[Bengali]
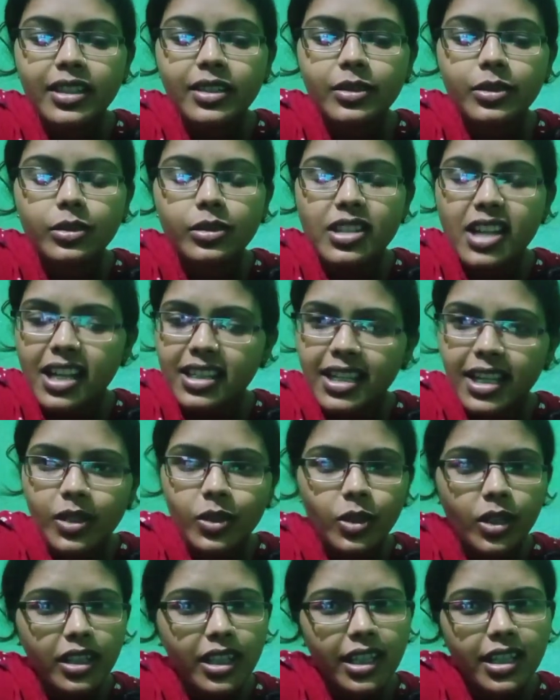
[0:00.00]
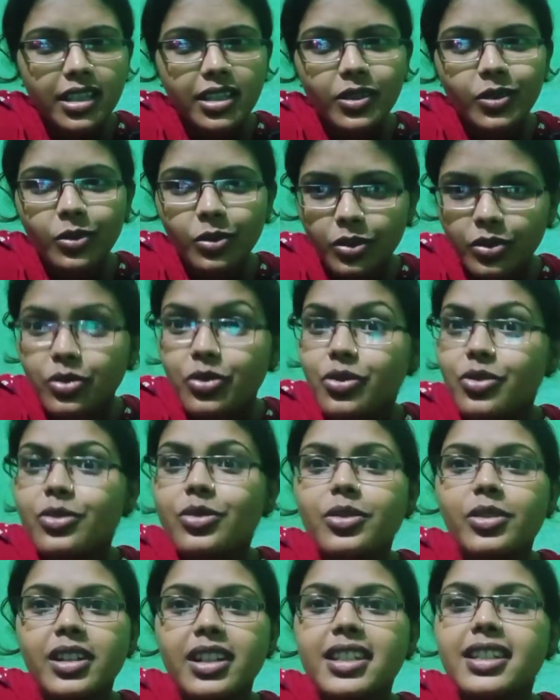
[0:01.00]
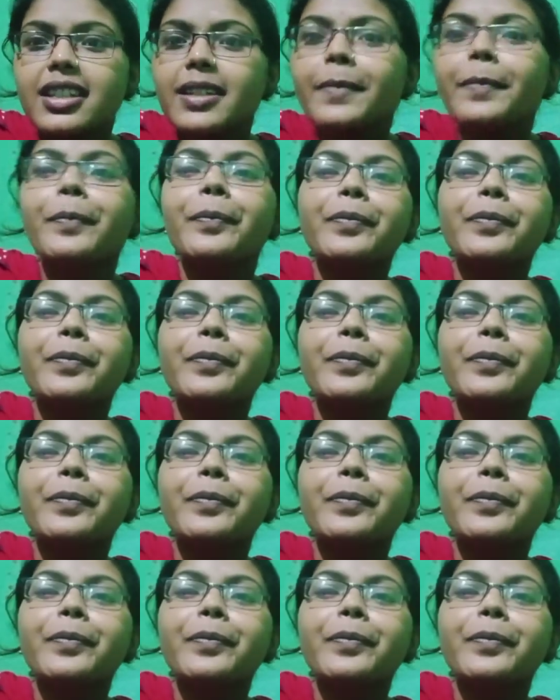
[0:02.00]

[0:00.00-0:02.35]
তো সাদা আলুর তরকারি শুরু করেছি